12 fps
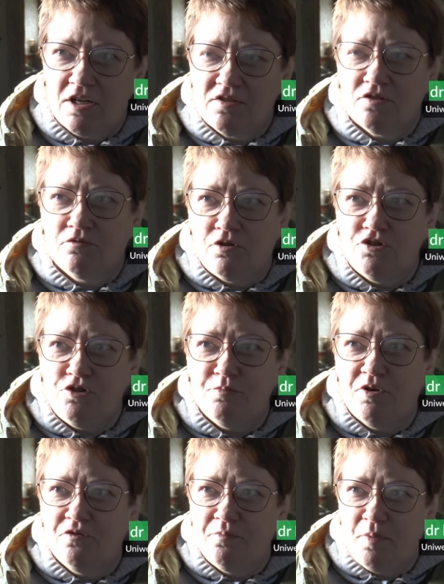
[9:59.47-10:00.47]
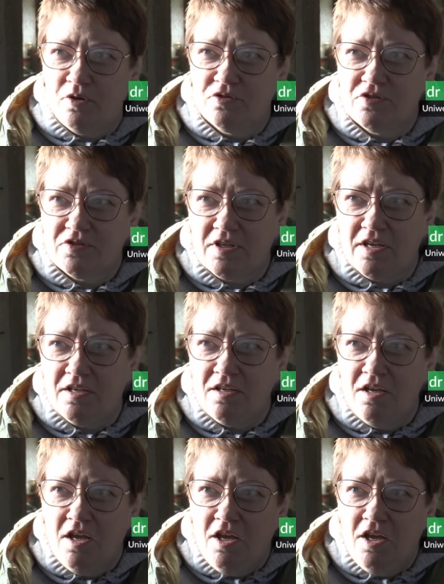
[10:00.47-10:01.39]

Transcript: rasą rodzimą w Polsce,